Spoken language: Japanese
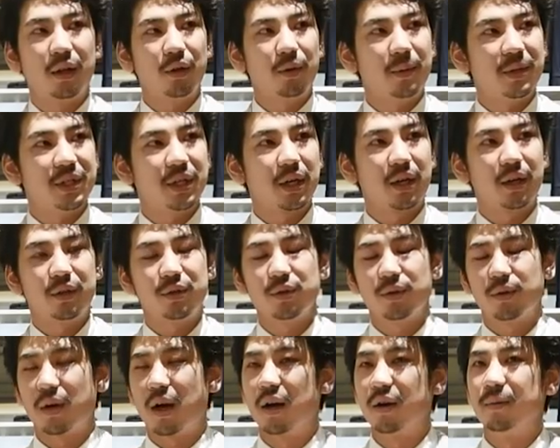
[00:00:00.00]
例えばジャケット
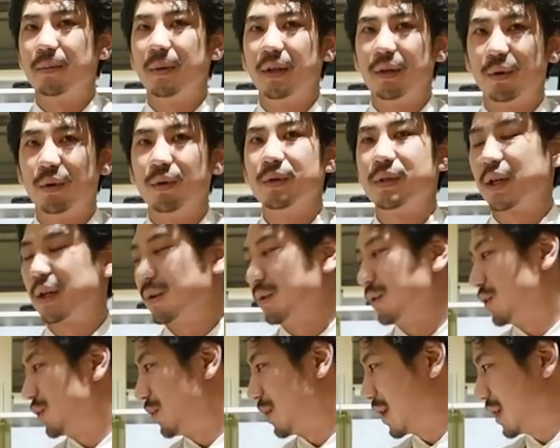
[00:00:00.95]
ちょっと軽めの先ほ
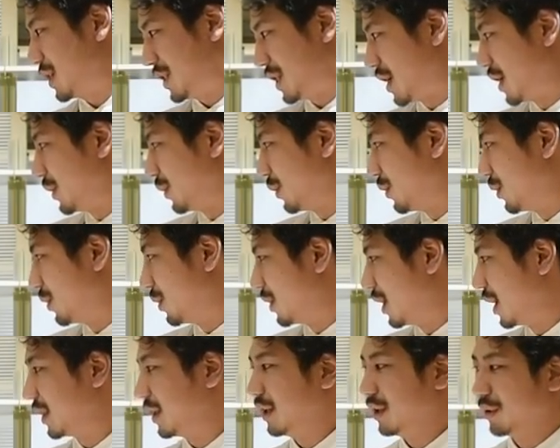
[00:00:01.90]
ど紹介したあの
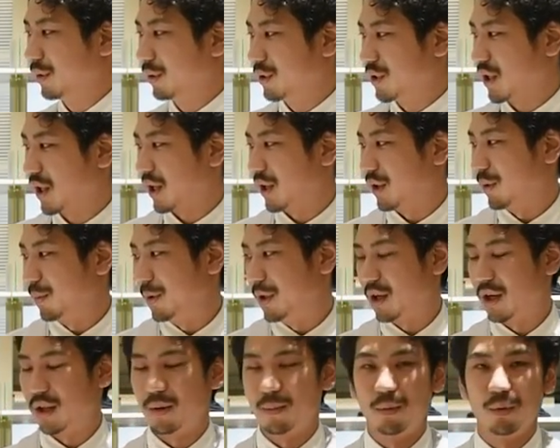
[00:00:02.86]
ラティーノのジャケットみ
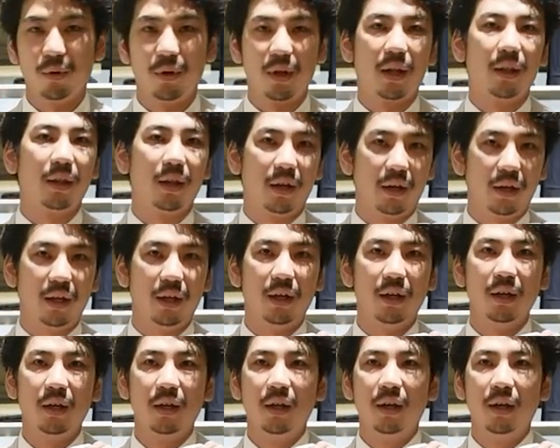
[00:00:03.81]
たいなものだったり